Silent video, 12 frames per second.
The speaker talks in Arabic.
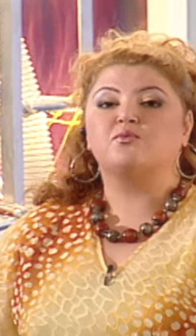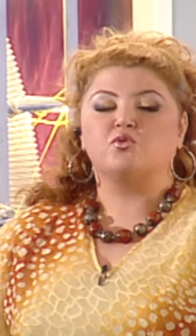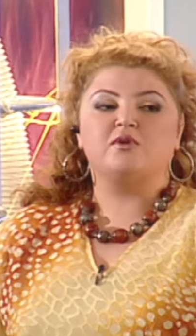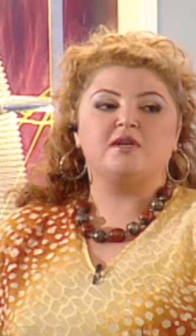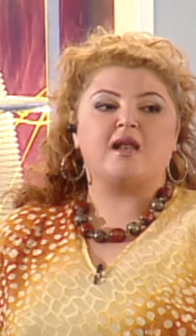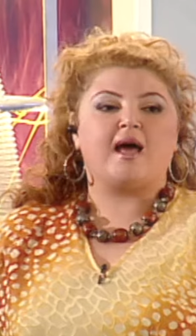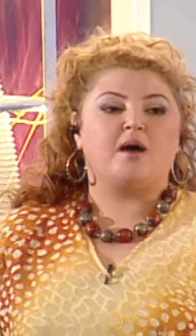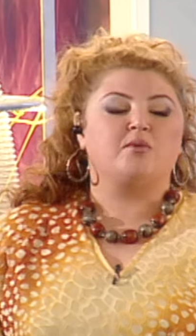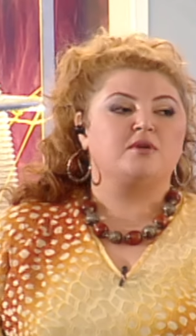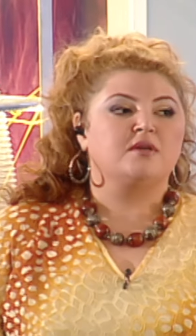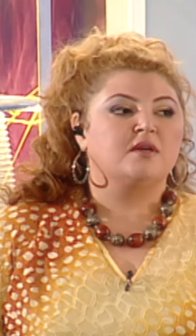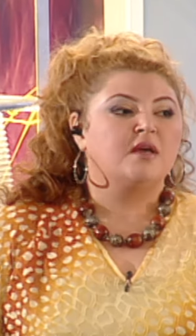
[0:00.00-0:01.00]
طويله قوي
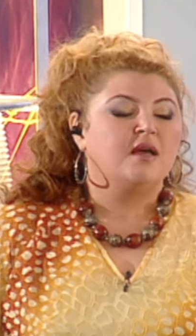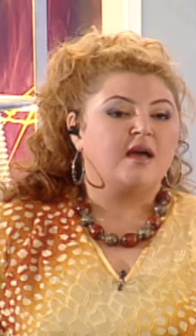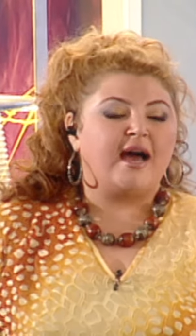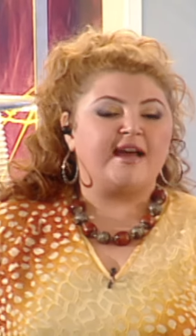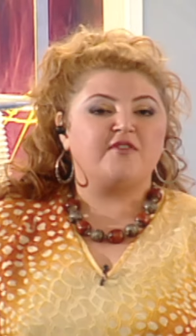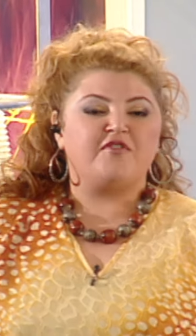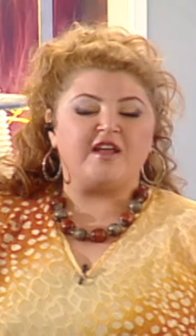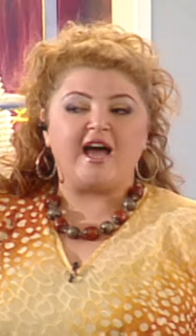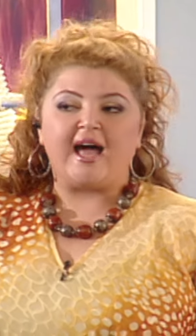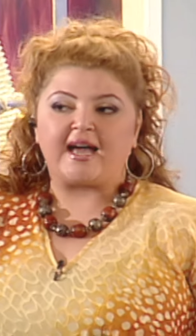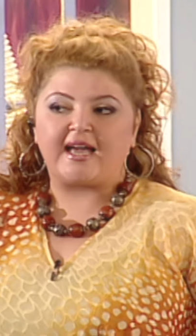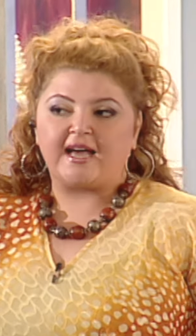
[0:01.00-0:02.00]
مم. عارف ليه يا
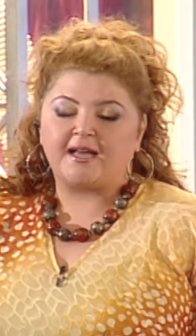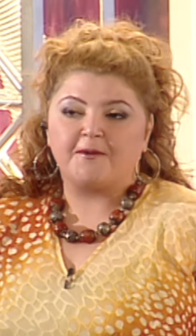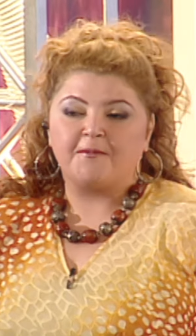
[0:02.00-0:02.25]
حجاج